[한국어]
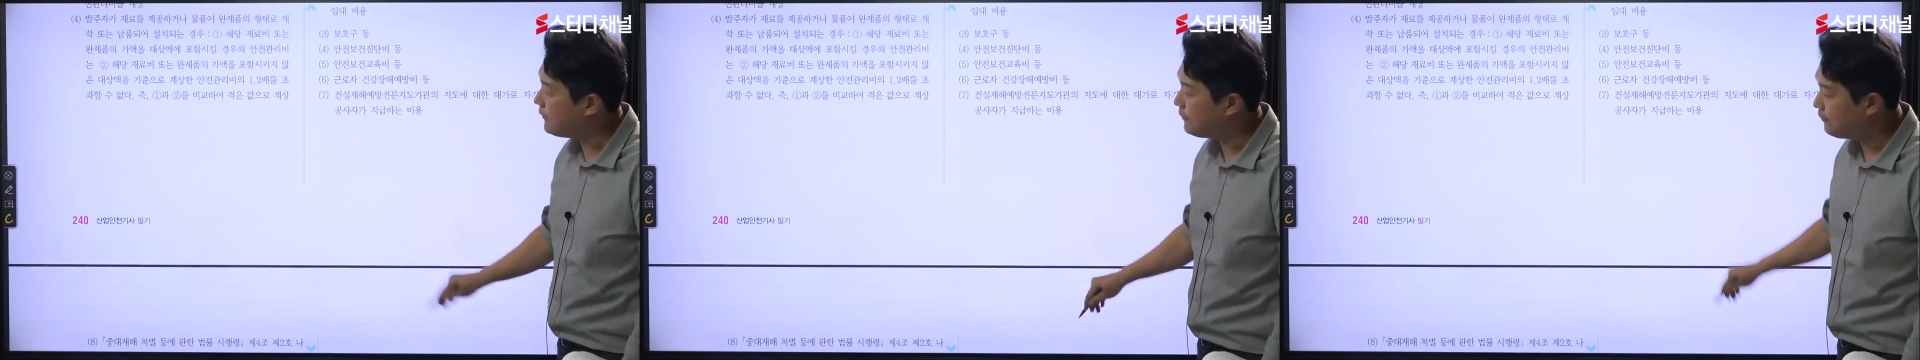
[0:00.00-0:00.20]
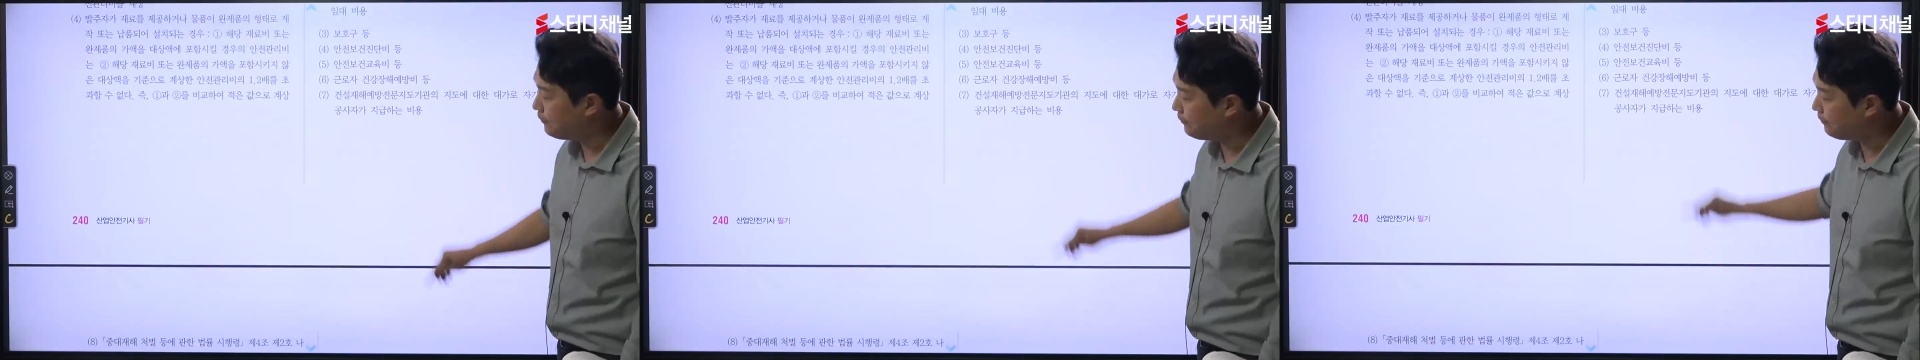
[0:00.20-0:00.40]

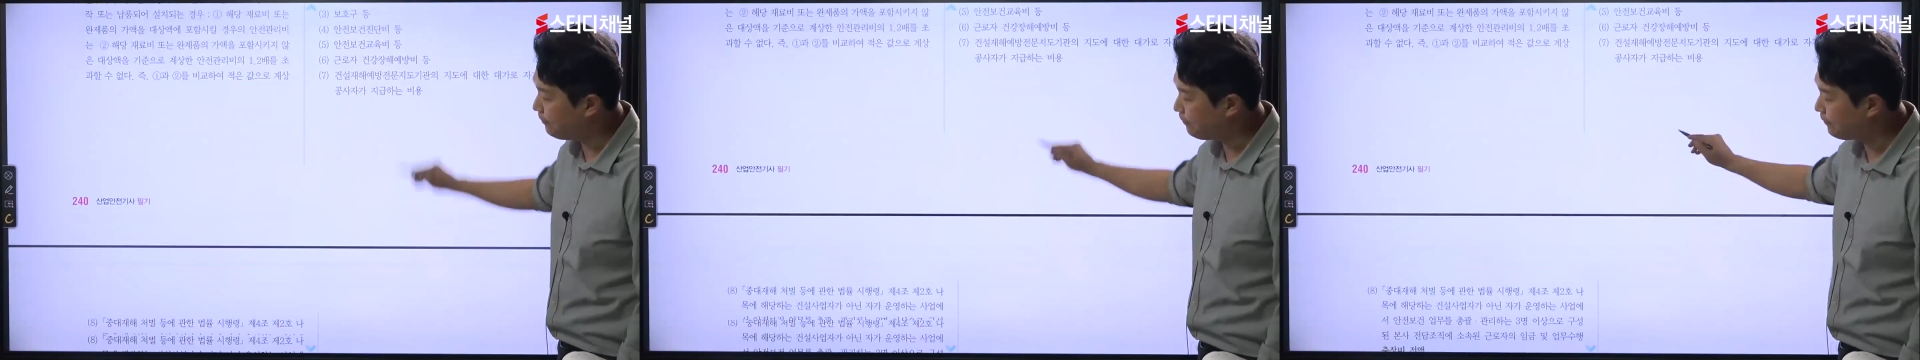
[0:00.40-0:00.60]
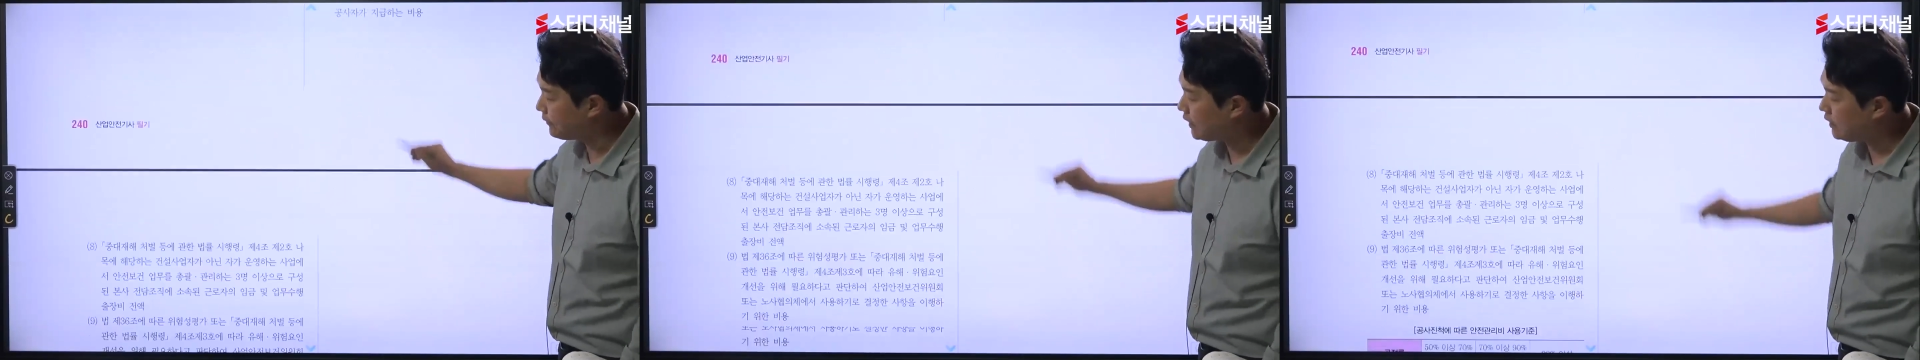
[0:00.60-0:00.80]
음,
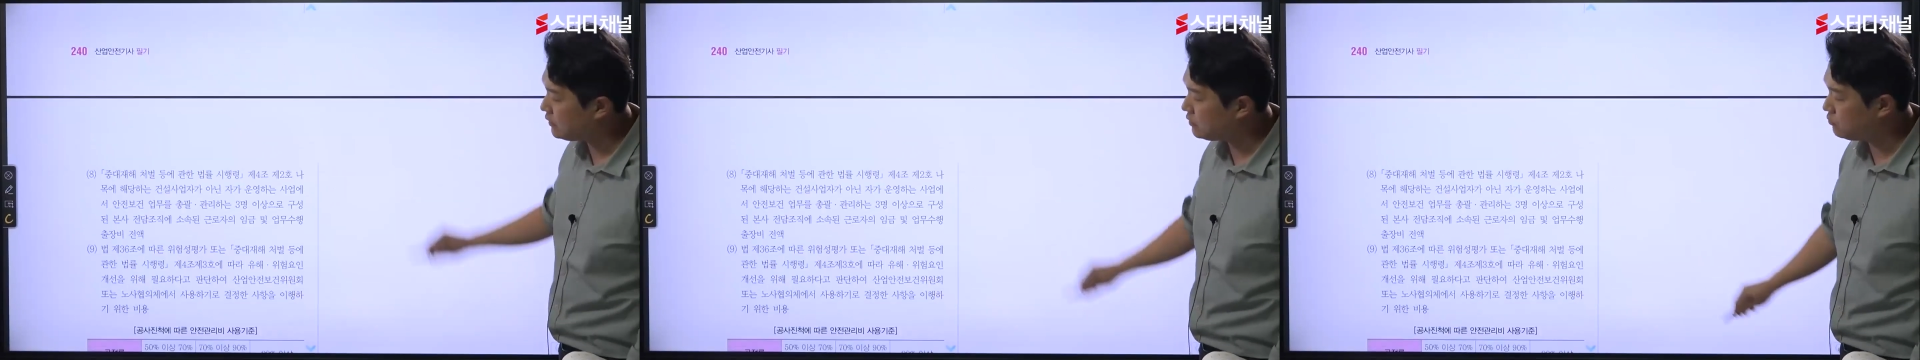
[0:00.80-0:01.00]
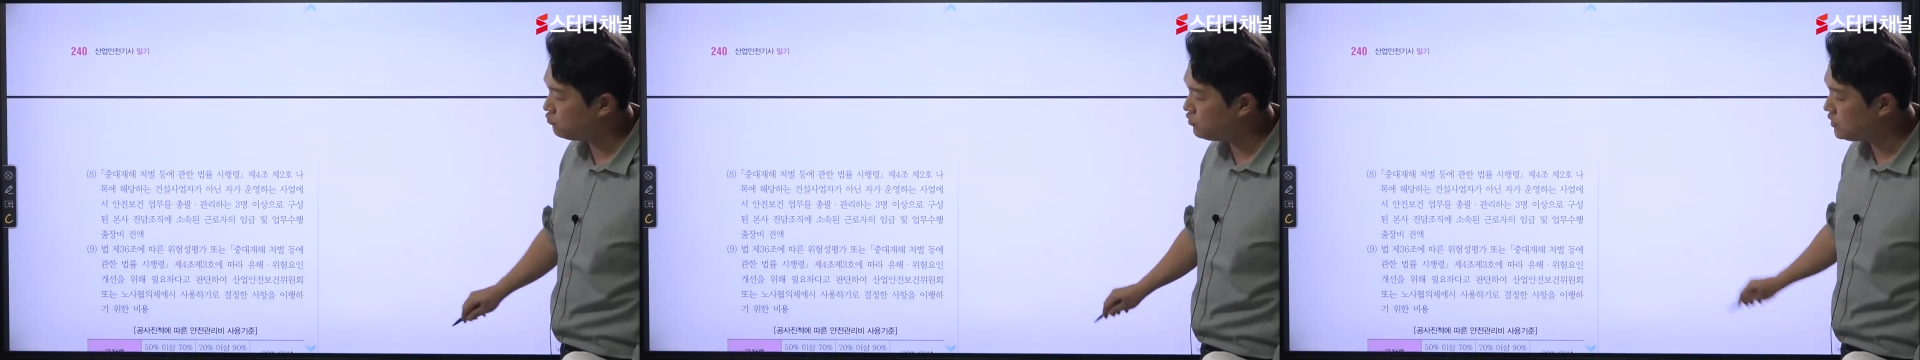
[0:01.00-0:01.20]
그래서
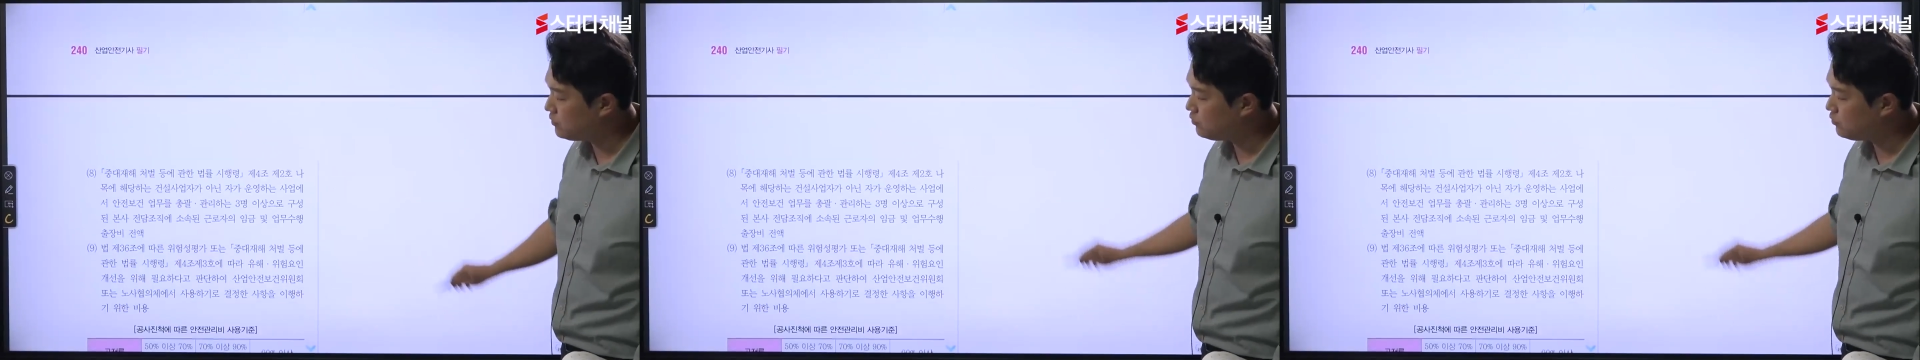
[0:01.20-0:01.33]
문제